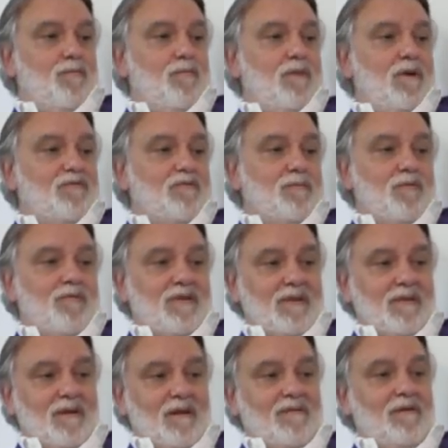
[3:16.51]
l'agent pouvait être
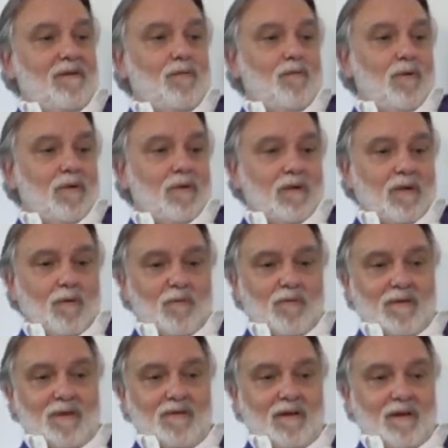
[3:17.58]
intéressé ou l'entraîneur
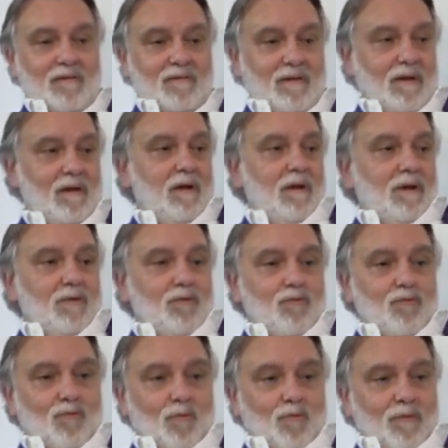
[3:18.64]
pouvait être intéressé,
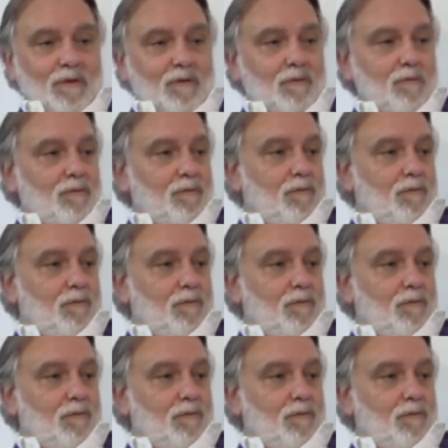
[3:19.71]
de trouver une,